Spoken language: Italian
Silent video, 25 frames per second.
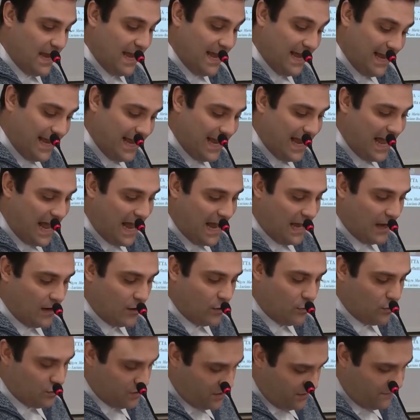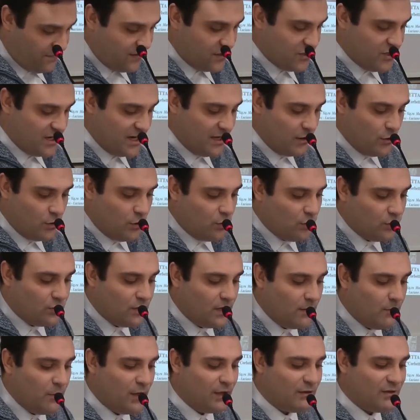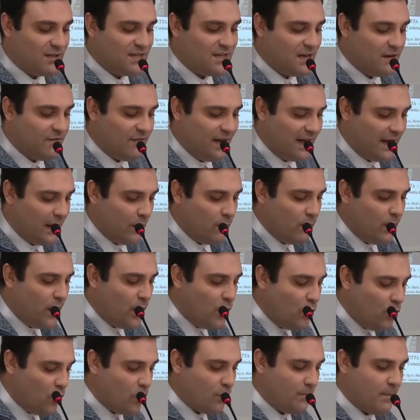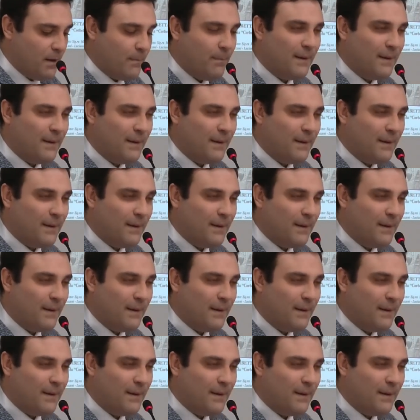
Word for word: e che ha così facendo contribuito a salvare un enorme